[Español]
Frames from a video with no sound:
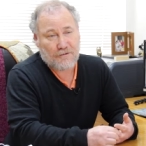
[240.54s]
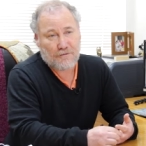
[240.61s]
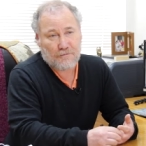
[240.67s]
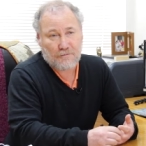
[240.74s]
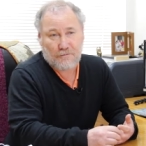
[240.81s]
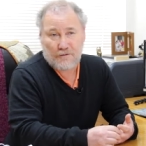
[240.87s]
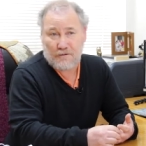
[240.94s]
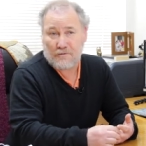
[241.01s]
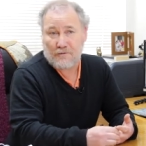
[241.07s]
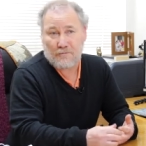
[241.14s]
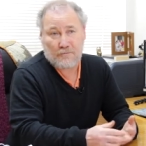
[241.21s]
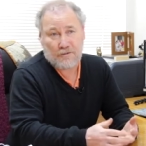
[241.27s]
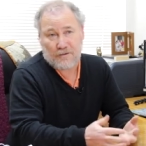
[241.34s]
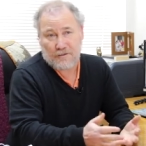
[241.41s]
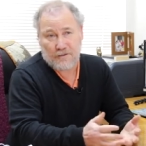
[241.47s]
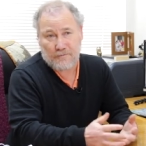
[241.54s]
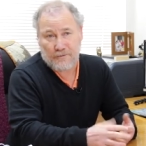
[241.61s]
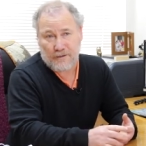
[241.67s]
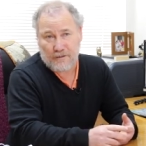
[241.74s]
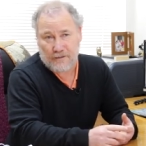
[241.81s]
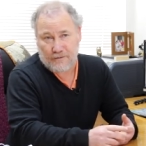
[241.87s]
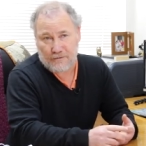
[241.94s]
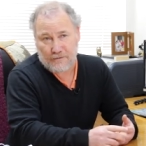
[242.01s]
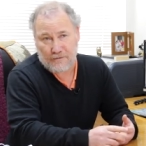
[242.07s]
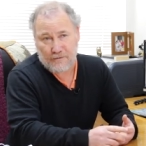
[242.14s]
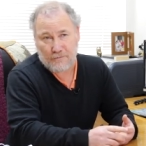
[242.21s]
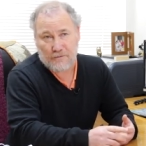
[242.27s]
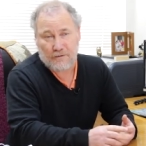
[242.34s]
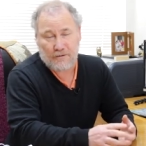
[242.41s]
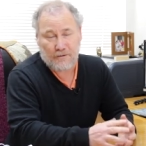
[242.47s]
con el cultivo multidisciplinar,
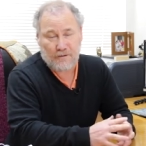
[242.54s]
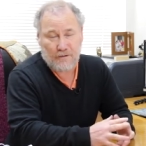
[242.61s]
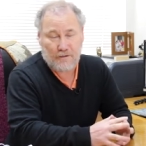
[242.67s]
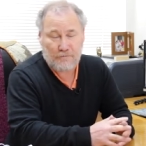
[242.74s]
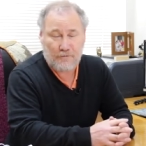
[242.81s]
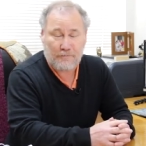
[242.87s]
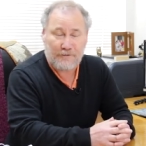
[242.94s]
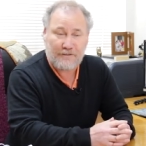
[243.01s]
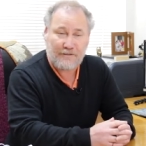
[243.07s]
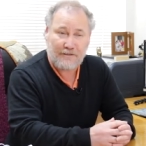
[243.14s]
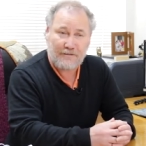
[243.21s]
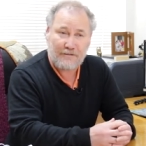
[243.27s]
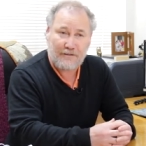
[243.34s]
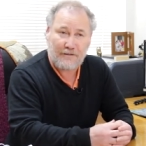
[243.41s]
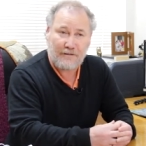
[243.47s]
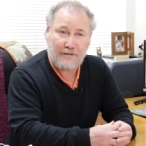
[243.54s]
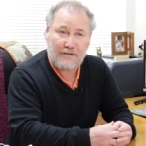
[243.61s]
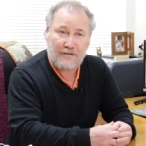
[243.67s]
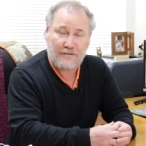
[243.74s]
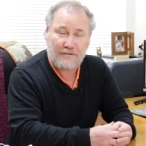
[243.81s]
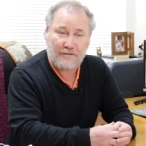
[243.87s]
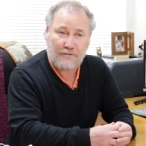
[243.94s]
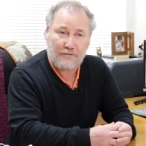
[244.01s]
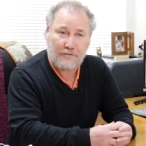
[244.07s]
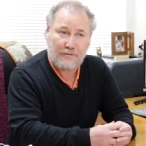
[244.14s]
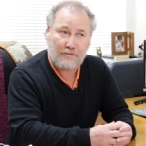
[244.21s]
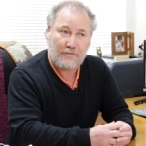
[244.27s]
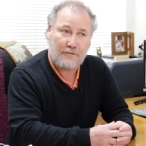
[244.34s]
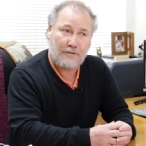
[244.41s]
de propiciar esa línea de desarrollo.